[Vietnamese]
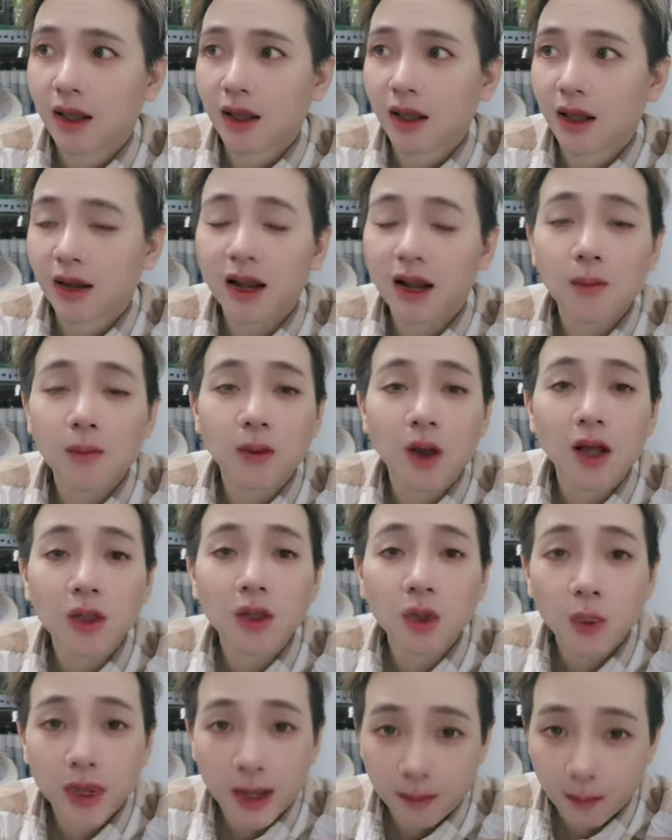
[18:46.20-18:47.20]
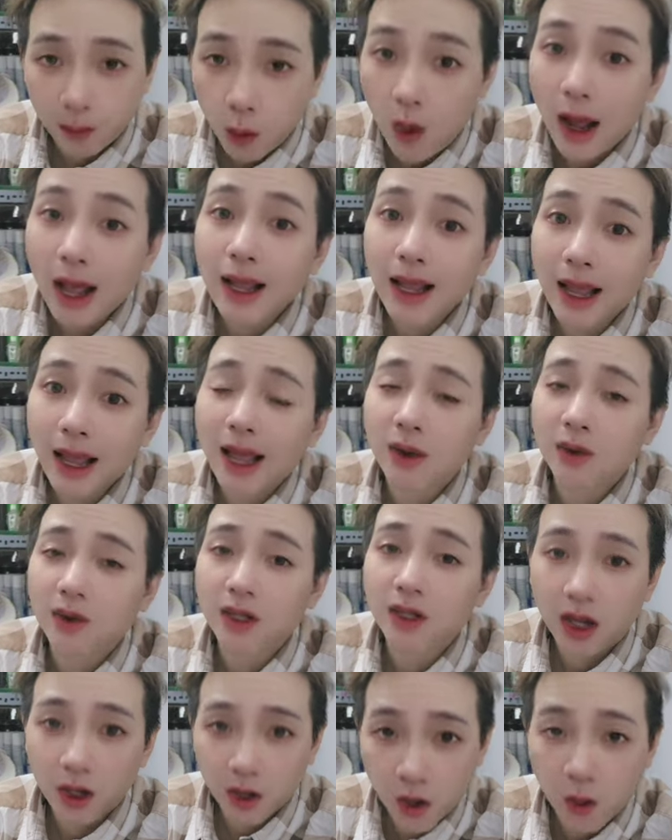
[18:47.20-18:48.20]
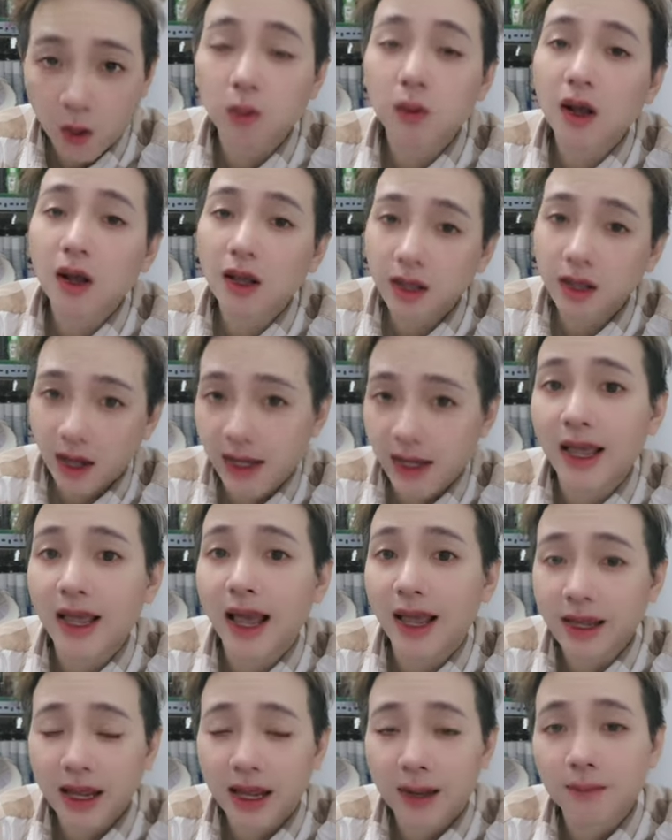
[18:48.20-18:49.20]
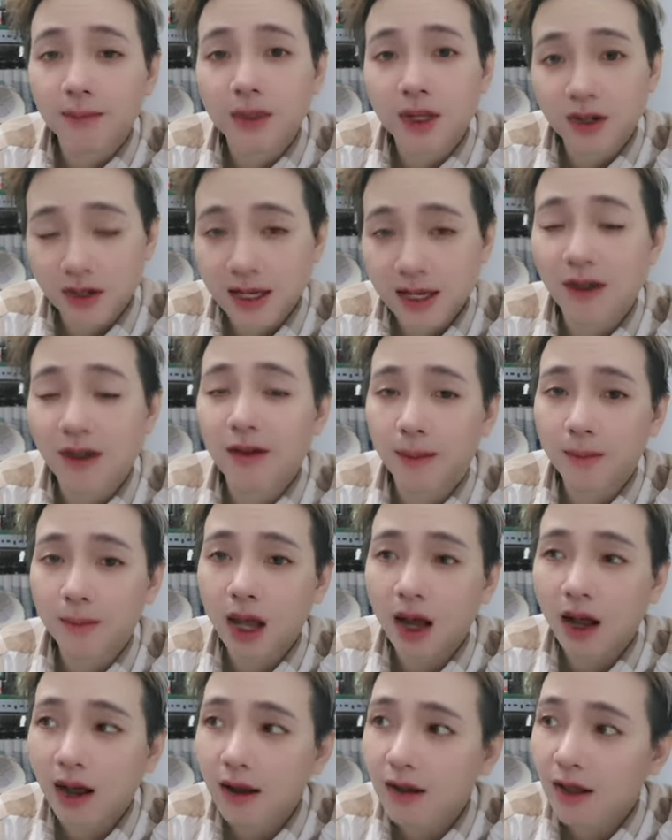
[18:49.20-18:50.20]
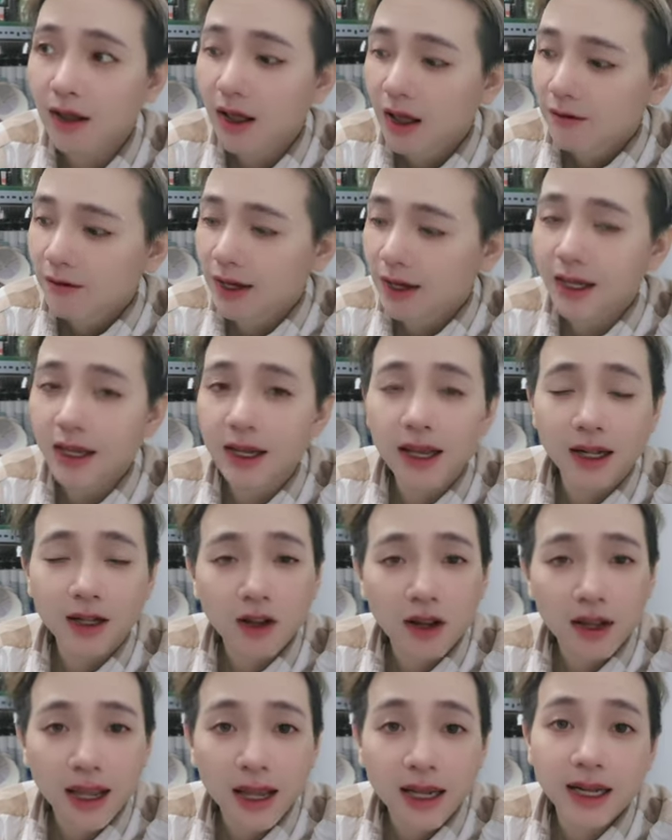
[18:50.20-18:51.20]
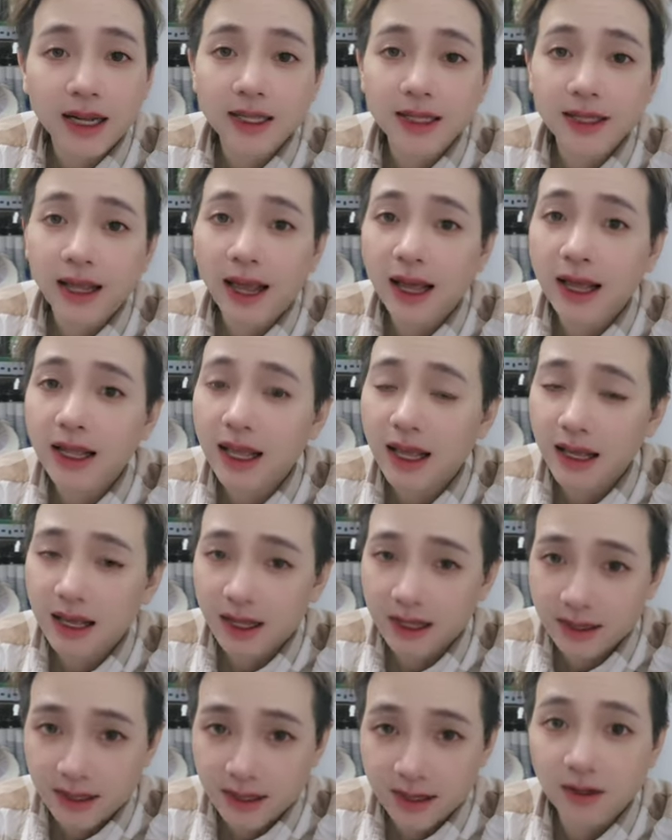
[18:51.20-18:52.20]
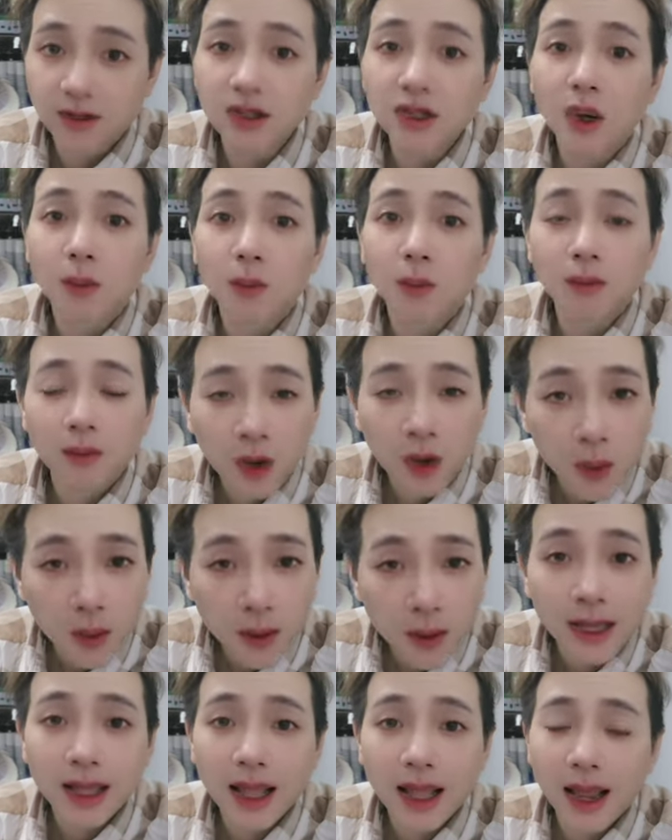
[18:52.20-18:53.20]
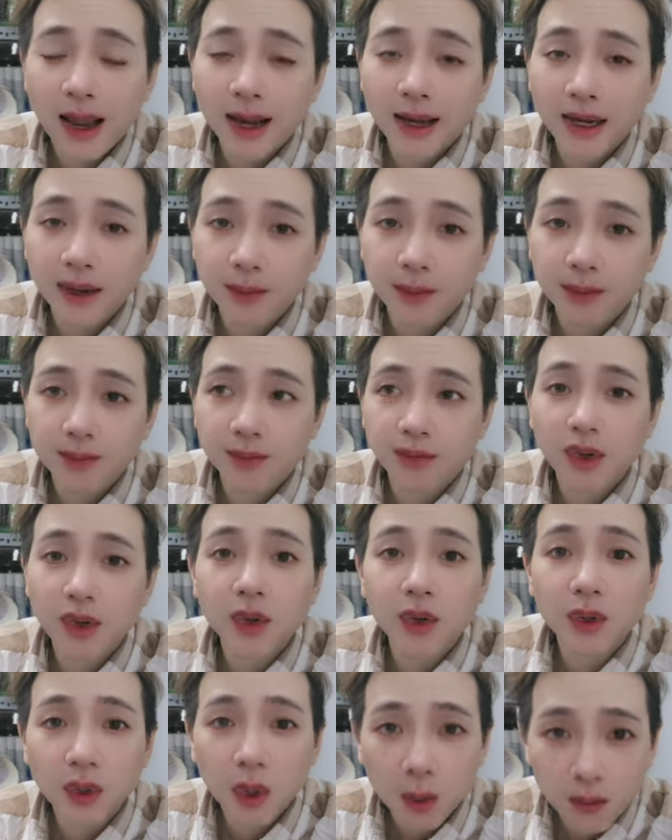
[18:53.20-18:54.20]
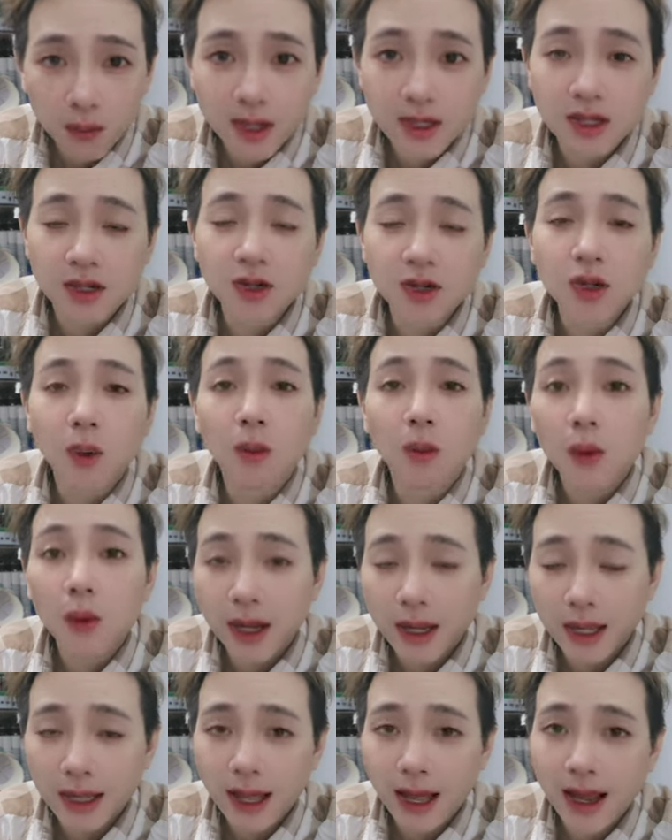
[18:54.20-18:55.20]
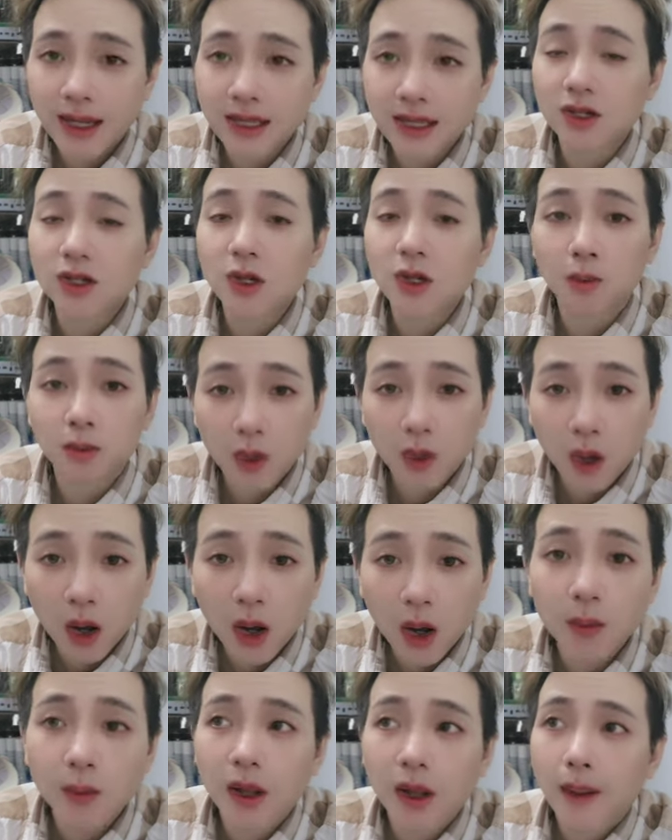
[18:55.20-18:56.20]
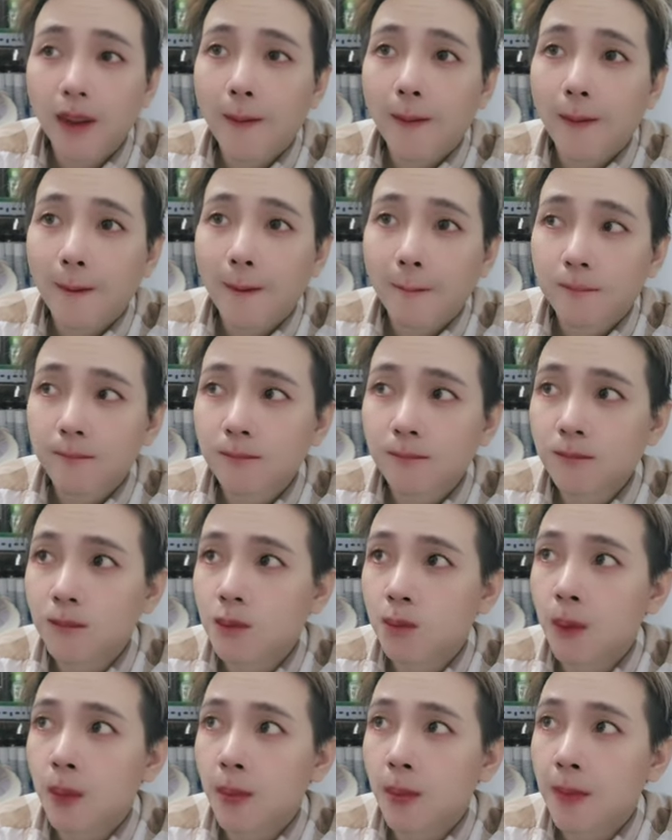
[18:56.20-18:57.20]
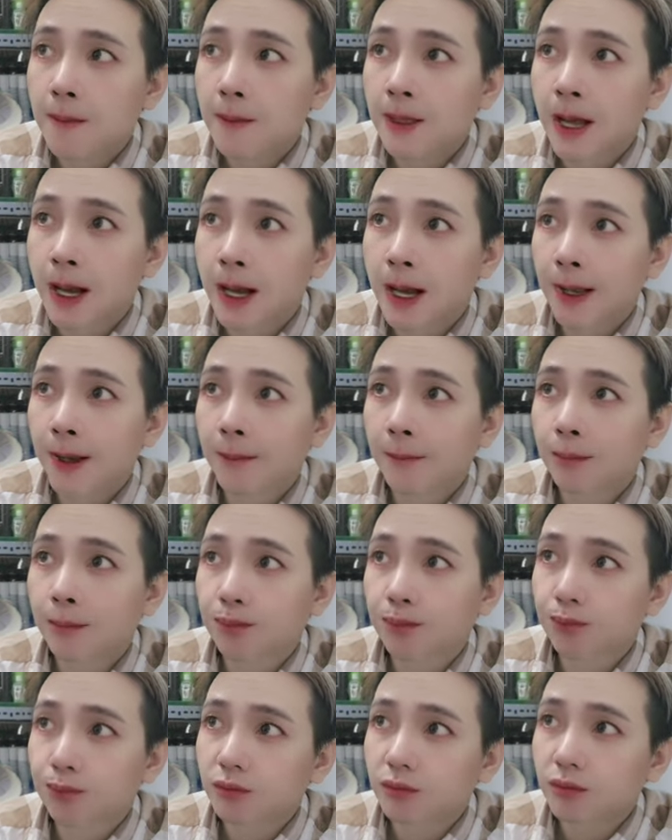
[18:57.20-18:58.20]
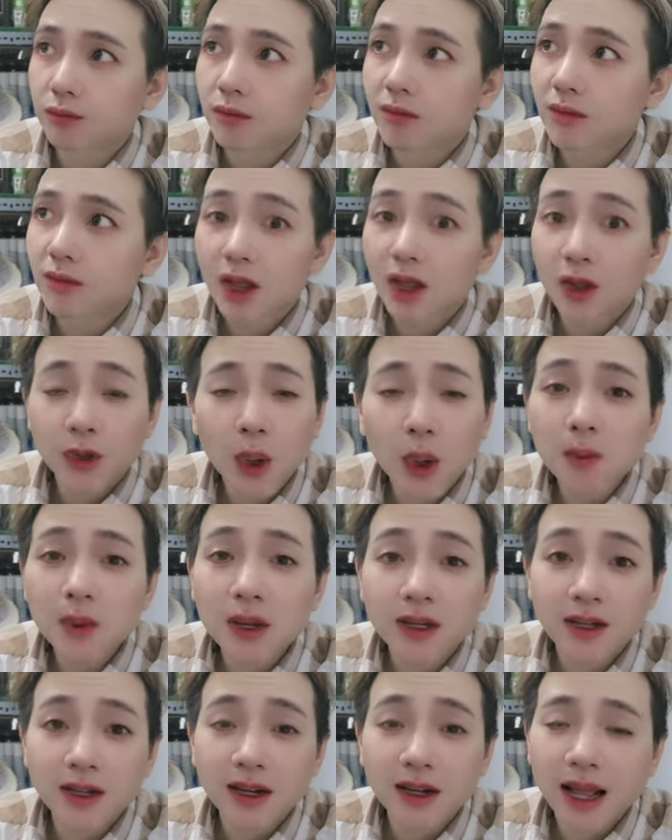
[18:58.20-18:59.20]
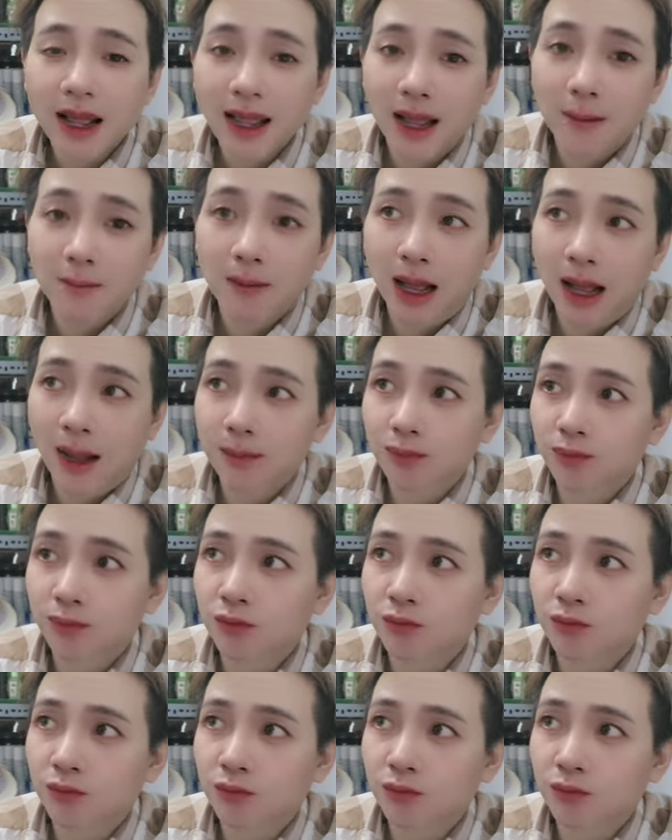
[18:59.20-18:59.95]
uh, không có thu nhập quá cao đó thì cũng có thể trải nghiệm được sản phẩm đó mà chỉ cảnh có nghe đánh giá là sử dụng okela đó nói chung là sử dụng okela sử dụng tốt um, rồi chốt cho cửa hàng mà